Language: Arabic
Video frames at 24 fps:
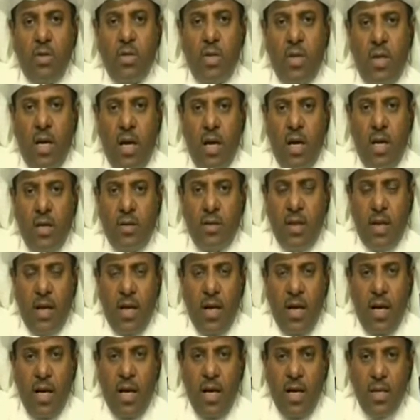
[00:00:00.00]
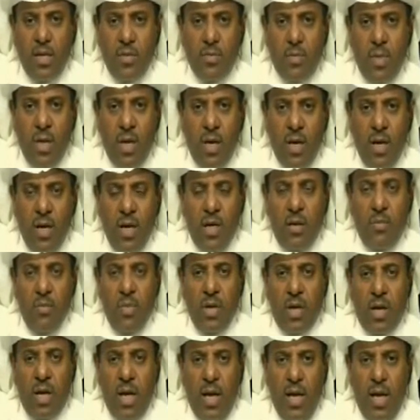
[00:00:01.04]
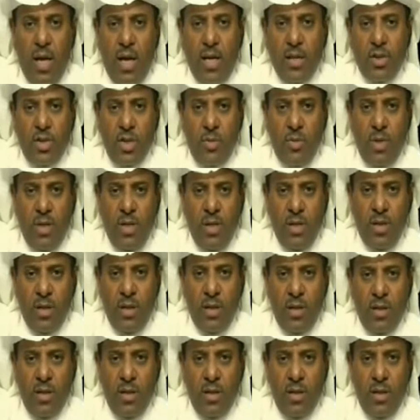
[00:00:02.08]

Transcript: صنعاء صنعاء أشبه بقلعة جبلية